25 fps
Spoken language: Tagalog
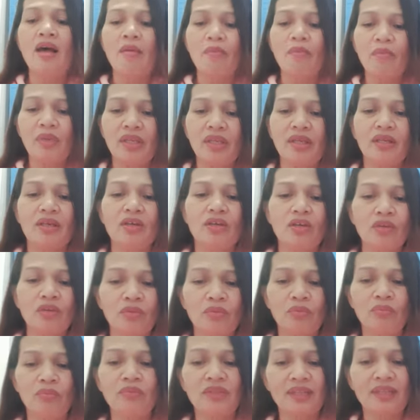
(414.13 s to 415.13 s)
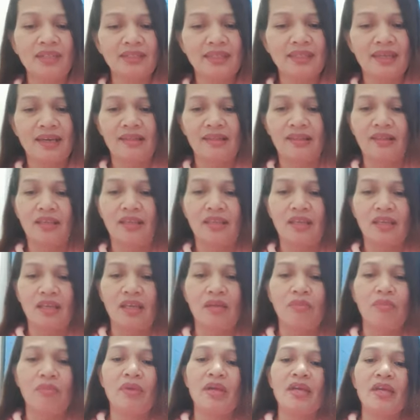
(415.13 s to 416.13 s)
pinagkaloob niya sa atin.
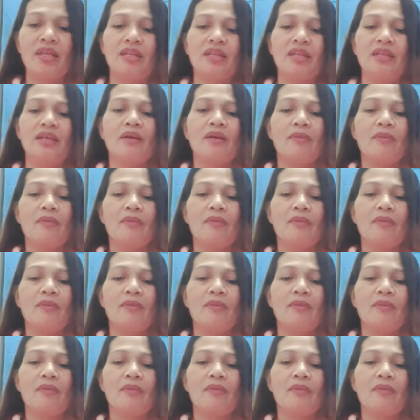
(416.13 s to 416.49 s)
Amen.